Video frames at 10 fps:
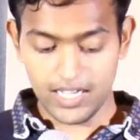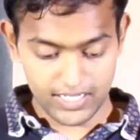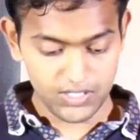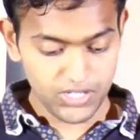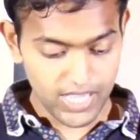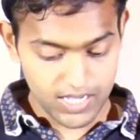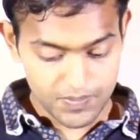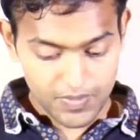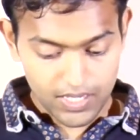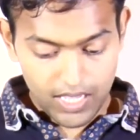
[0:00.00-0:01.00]
ஹலிலுயா
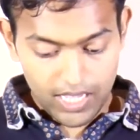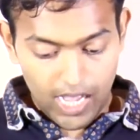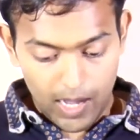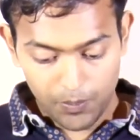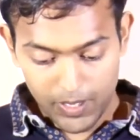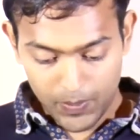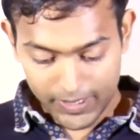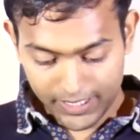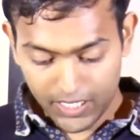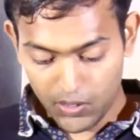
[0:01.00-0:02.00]

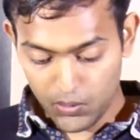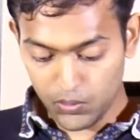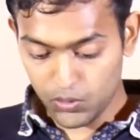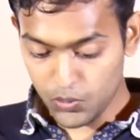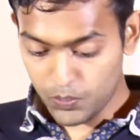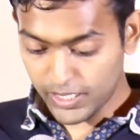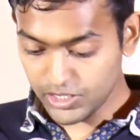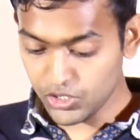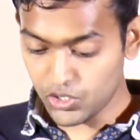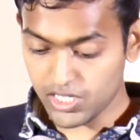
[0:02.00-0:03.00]
அப்படிப்பட்ட ஒரு பஞ்சம்